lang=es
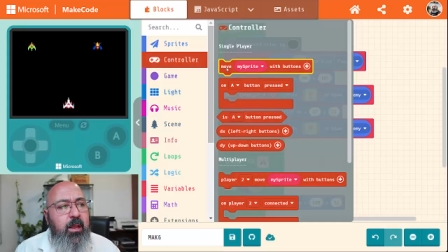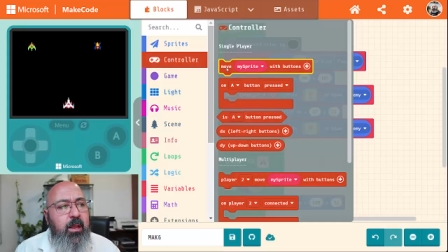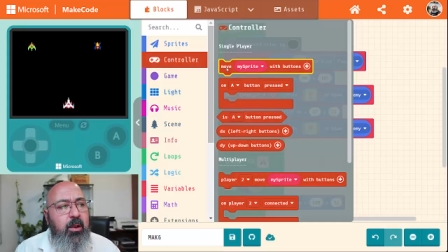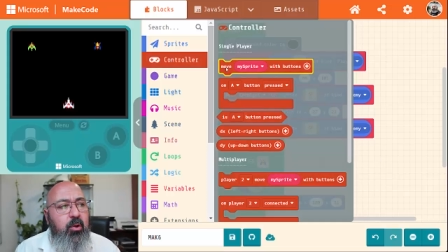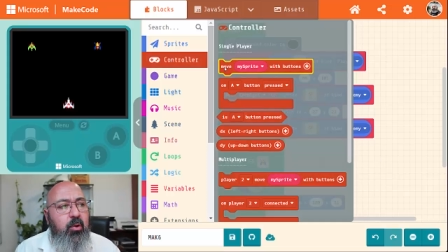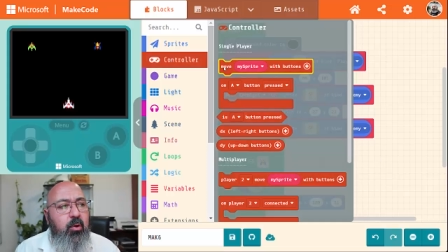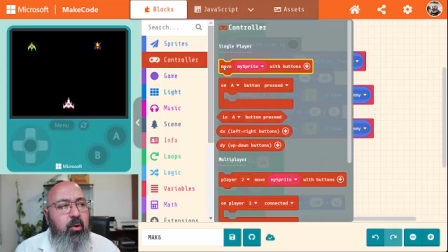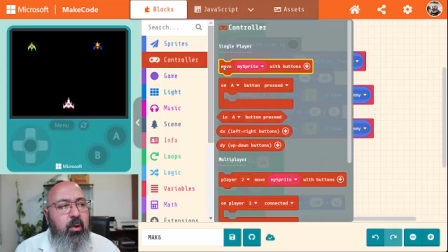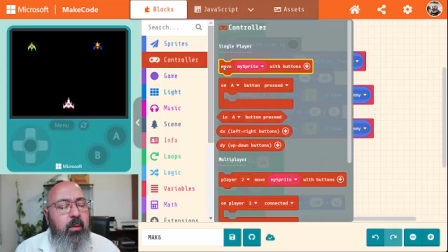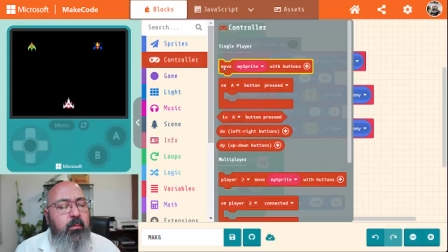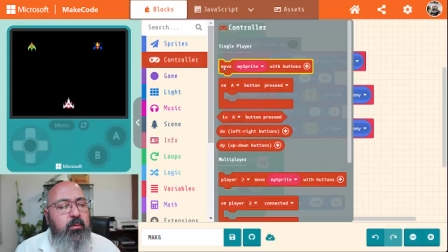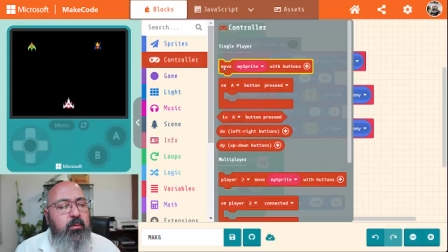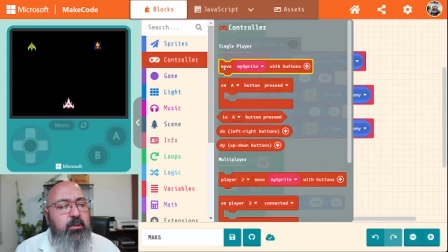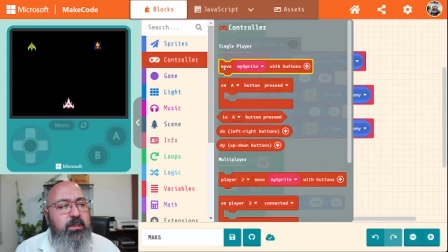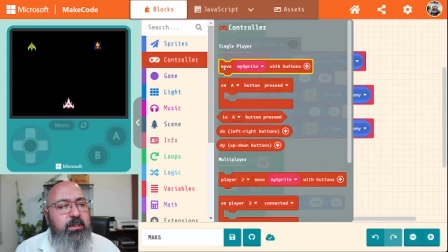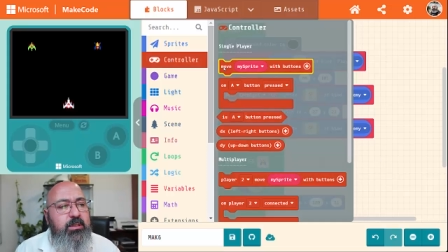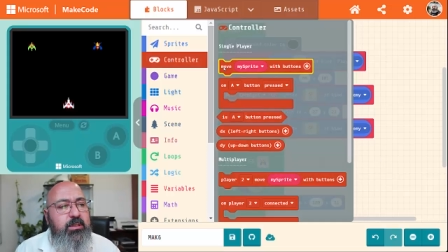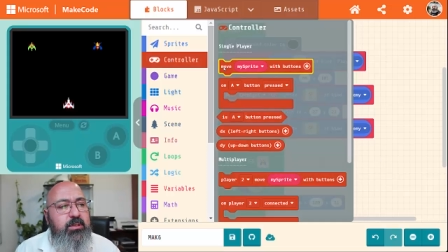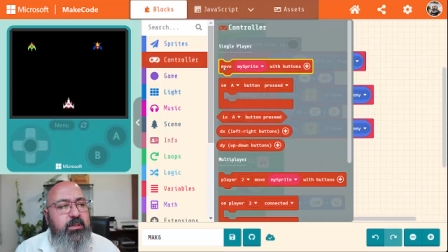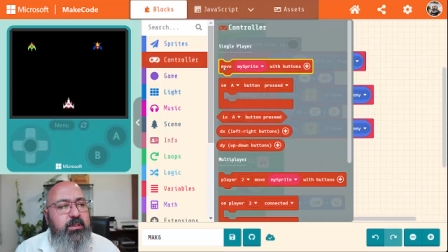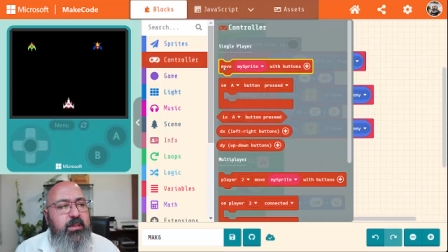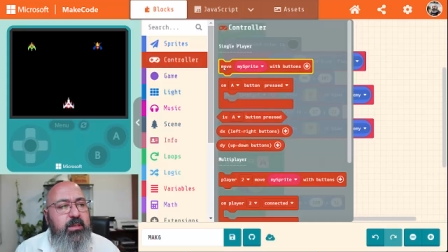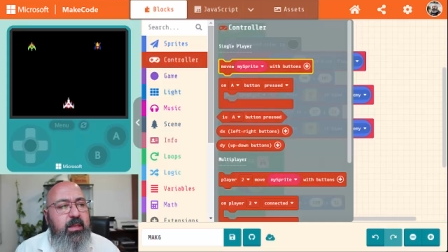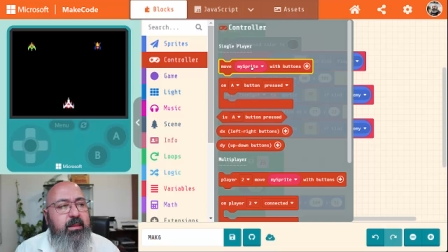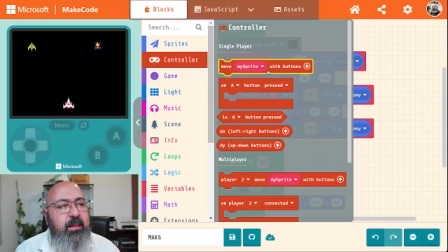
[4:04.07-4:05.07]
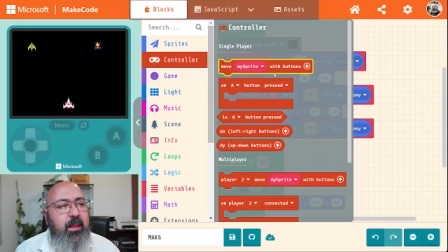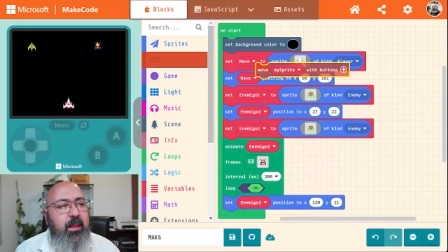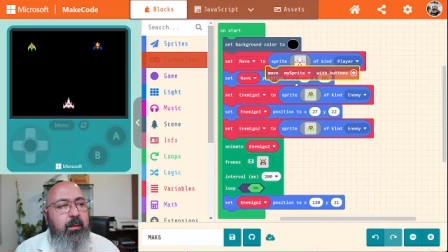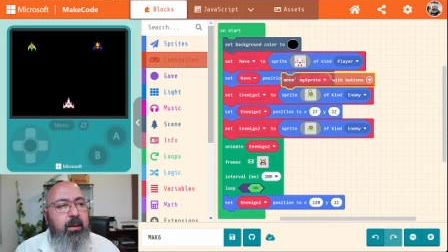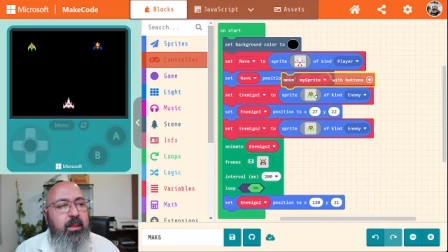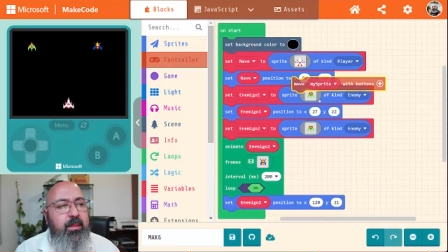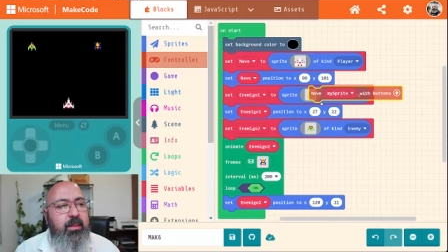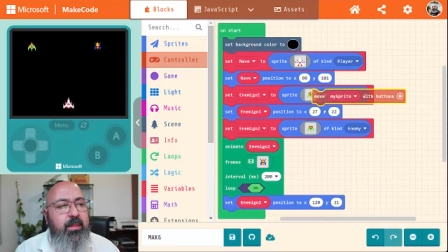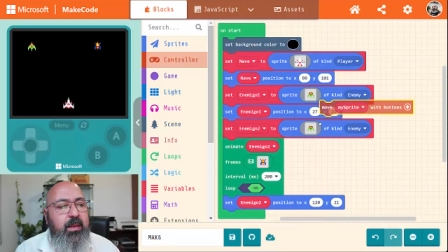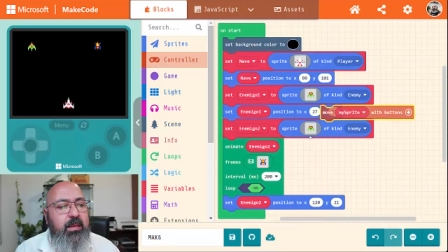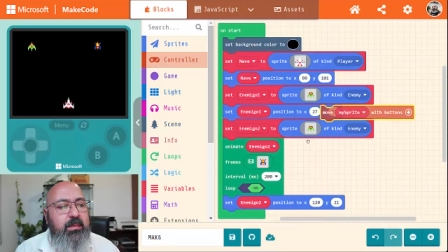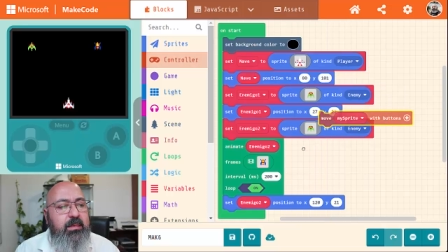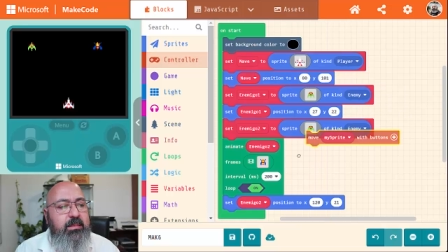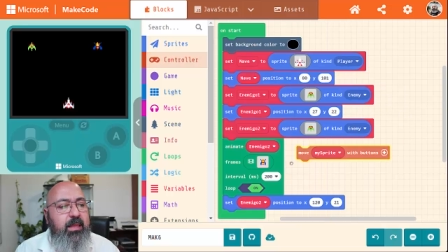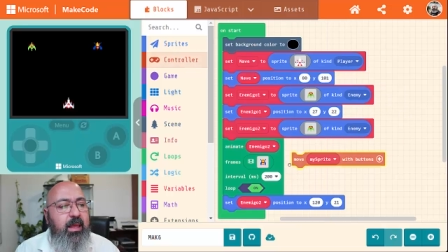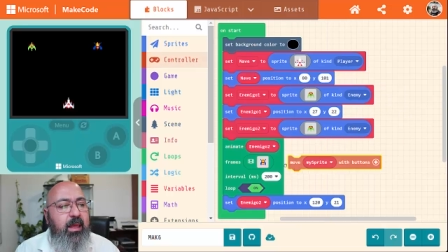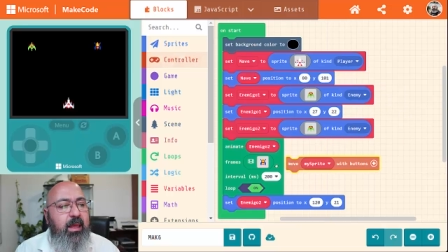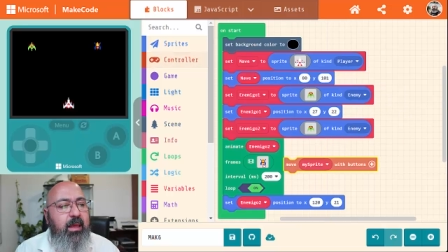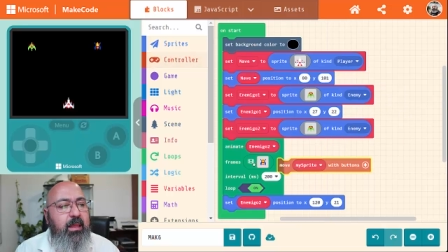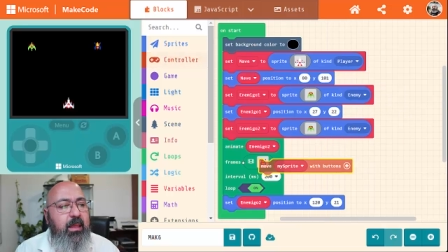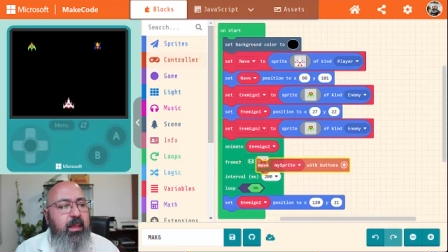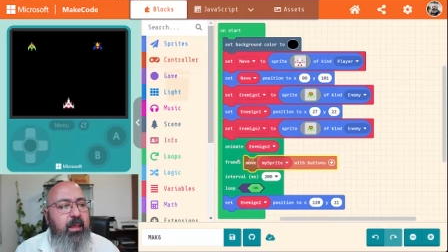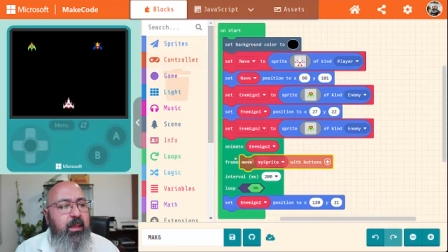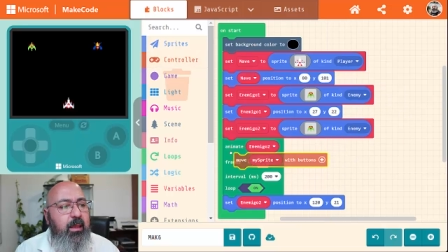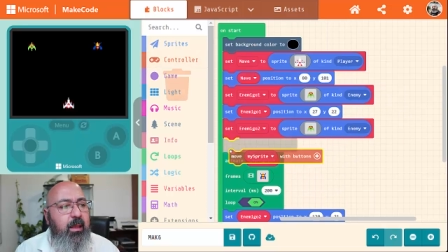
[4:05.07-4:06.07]
lo que hemos hecho es establecer este de
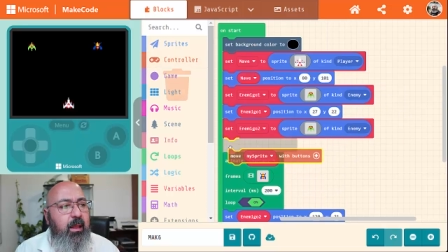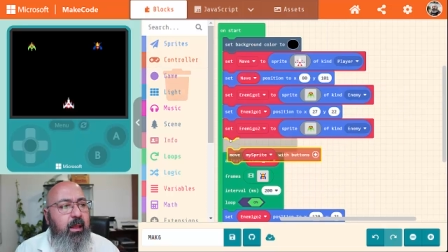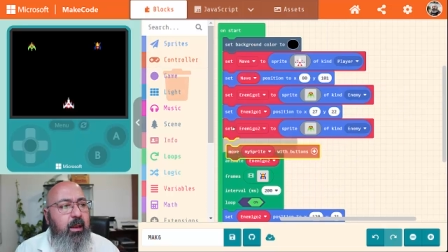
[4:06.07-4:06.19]
aquí,